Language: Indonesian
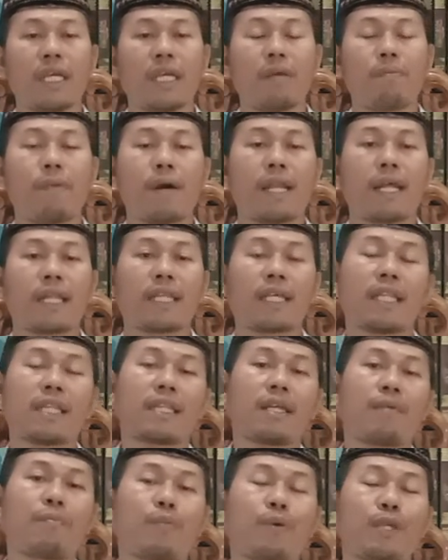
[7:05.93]
Ibarat
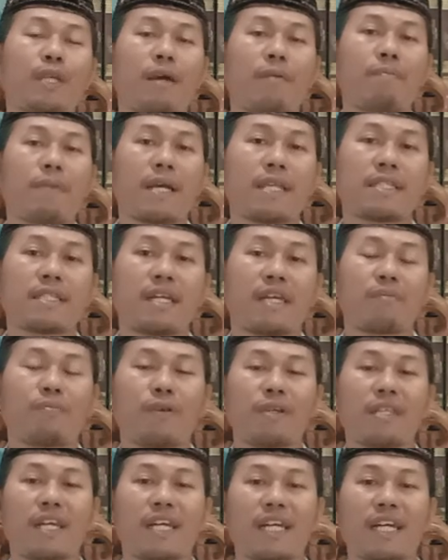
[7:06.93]
kita punya
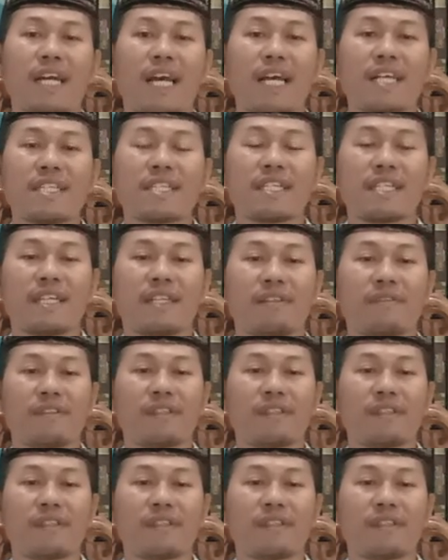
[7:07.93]
pacar, punya kekasih.